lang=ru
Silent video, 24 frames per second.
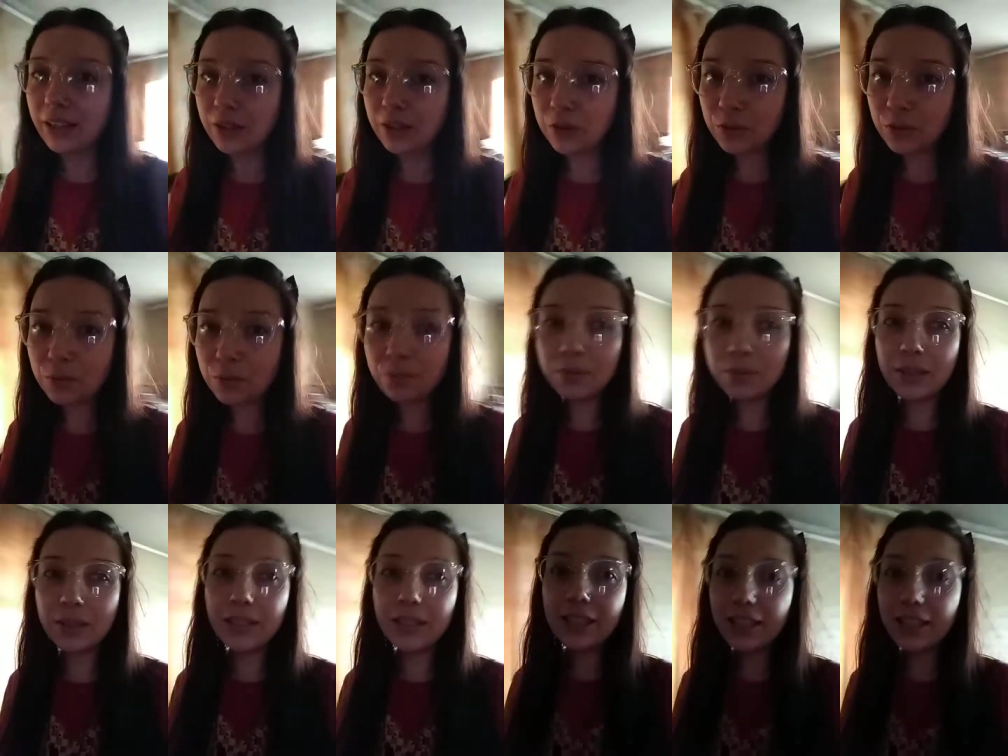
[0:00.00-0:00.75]
Ну,
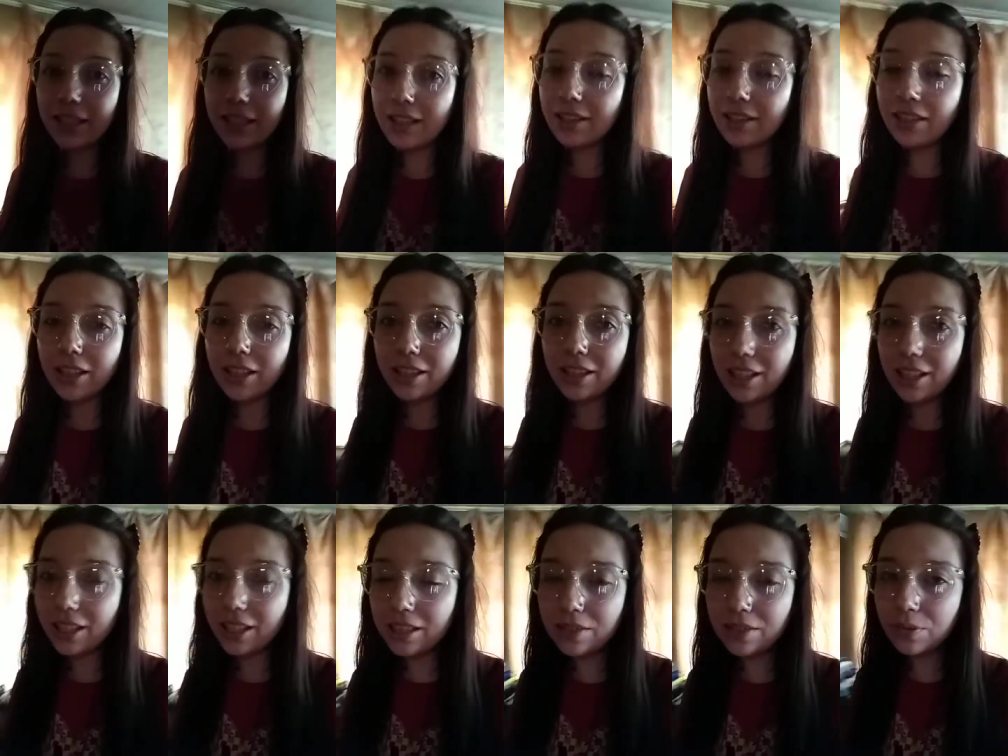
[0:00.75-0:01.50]
были какие-то и
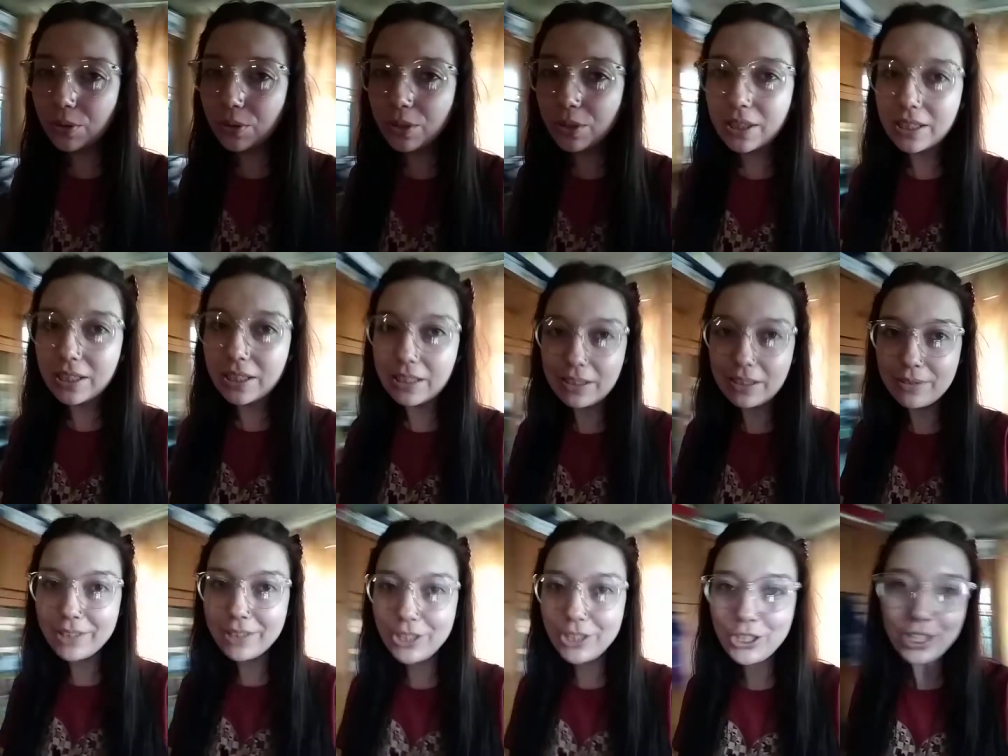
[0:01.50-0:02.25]
трезвые у нас
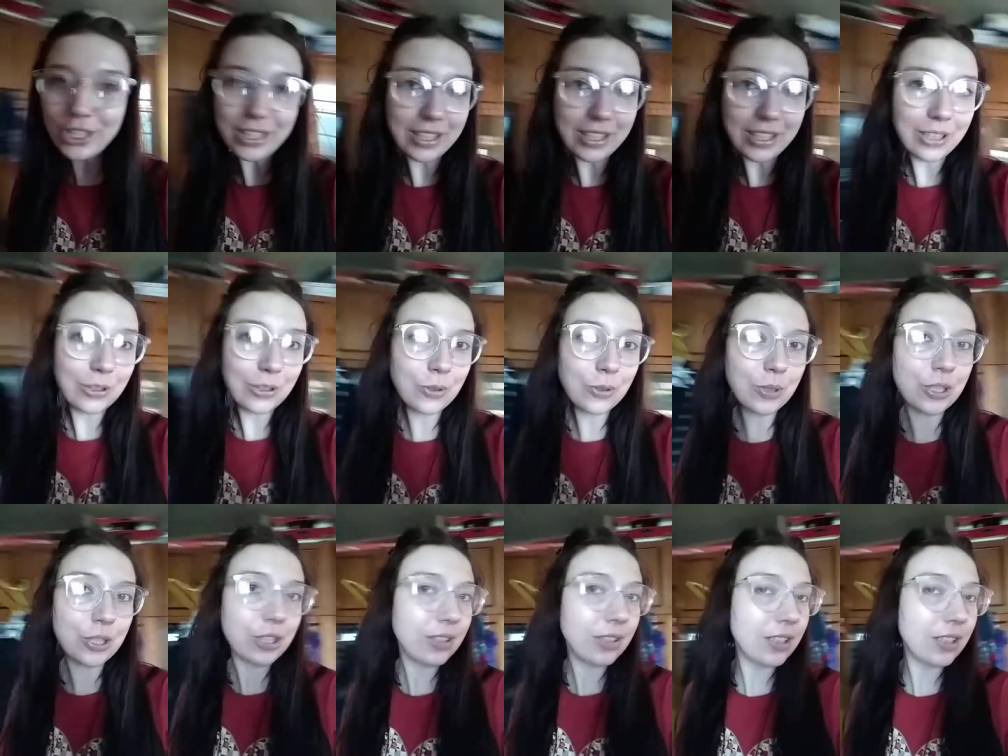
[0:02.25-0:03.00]
развлечения
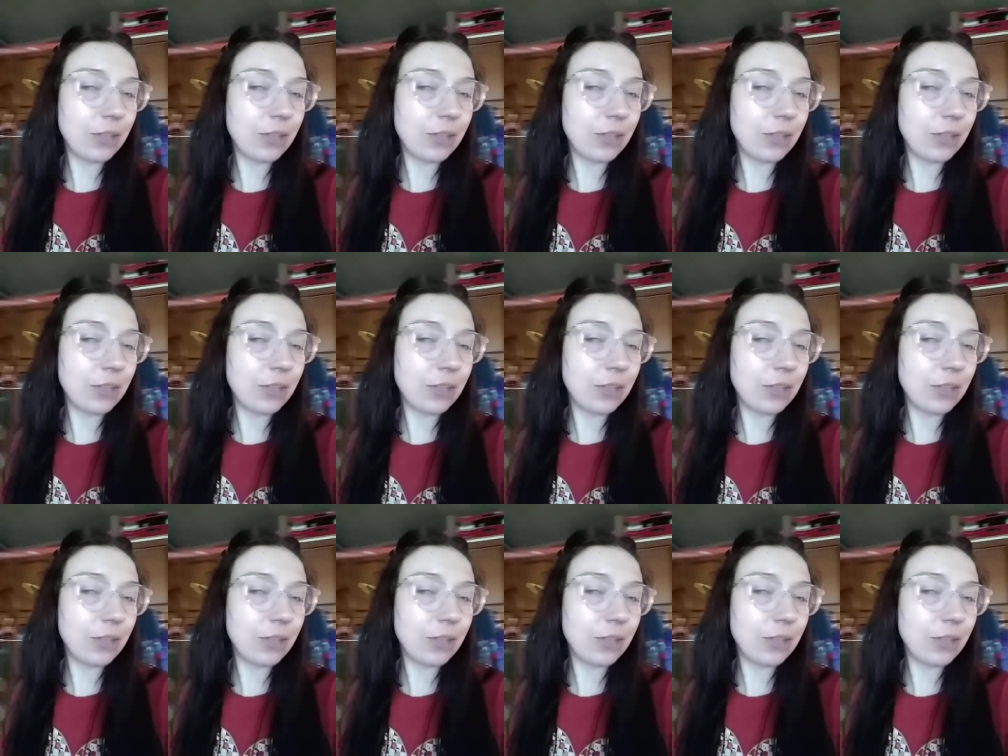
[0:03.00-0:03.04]
тоже.